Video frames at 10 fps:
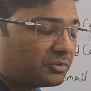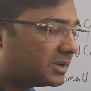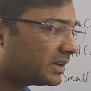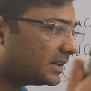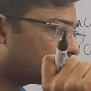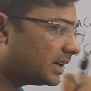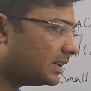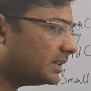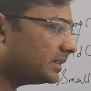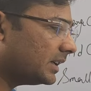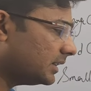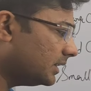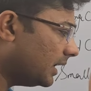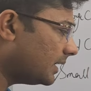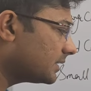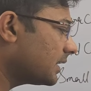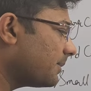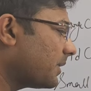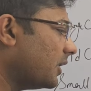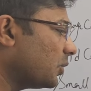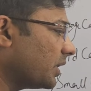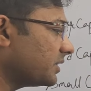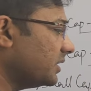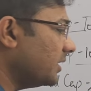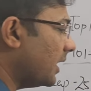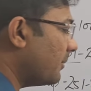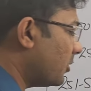को मिल रहा है साथ ही साथ लार्ज कैप का लोकेशन यहाँ